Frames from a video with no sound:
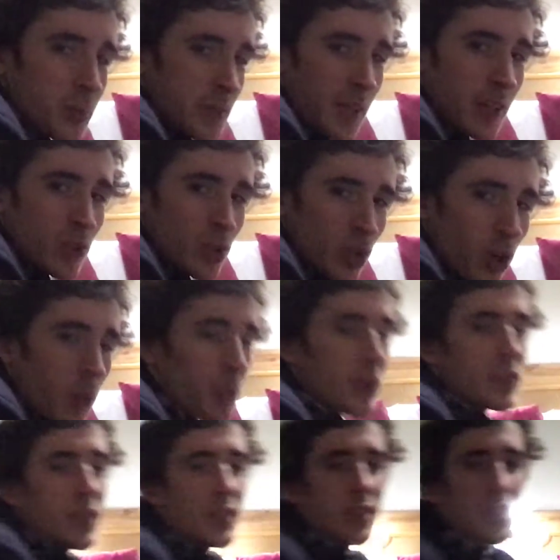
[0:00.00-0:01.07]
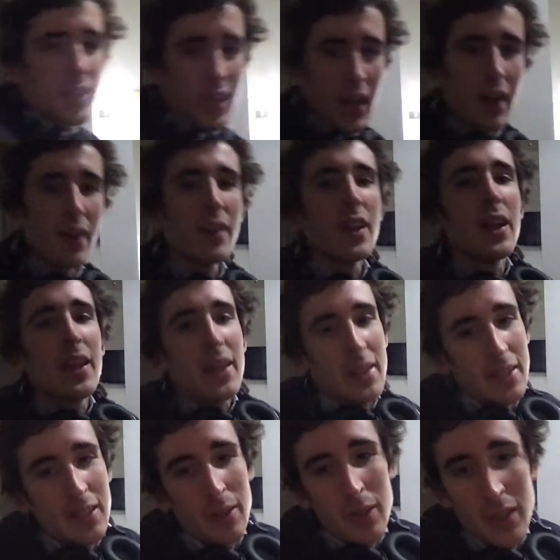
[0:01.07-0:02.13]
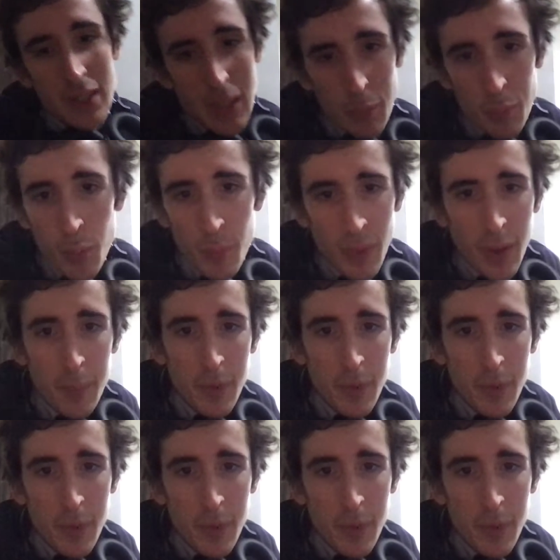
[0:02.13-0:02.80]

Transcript: ça, sur leur PC, etc. Et la plupart,